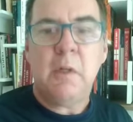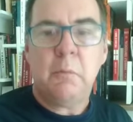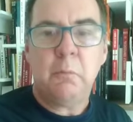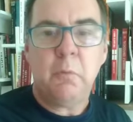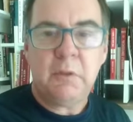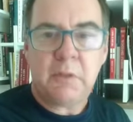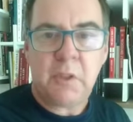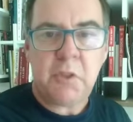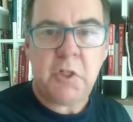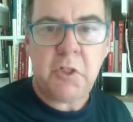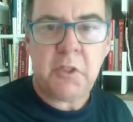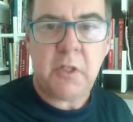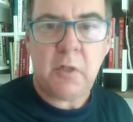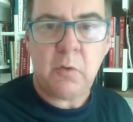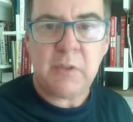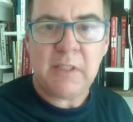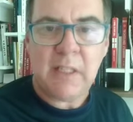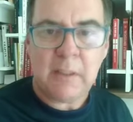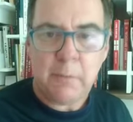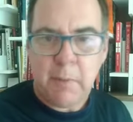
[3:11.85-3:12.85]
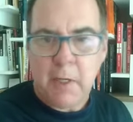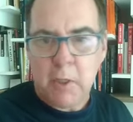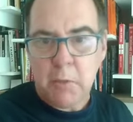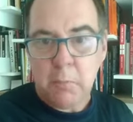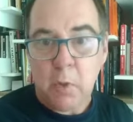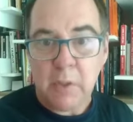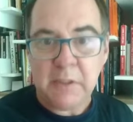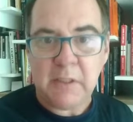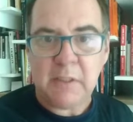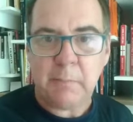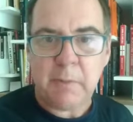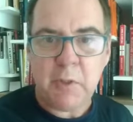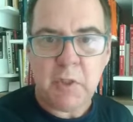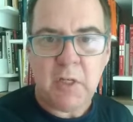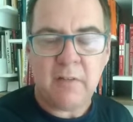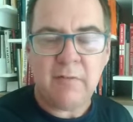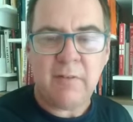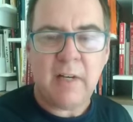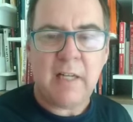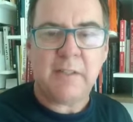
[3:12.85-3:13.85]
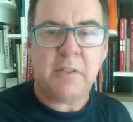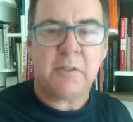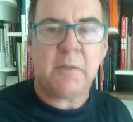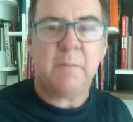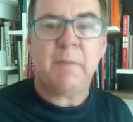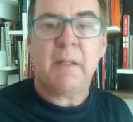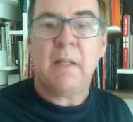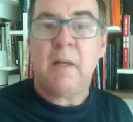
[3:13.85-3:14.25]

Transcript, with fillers: muita gente tem usado para as bossas e para as levadas.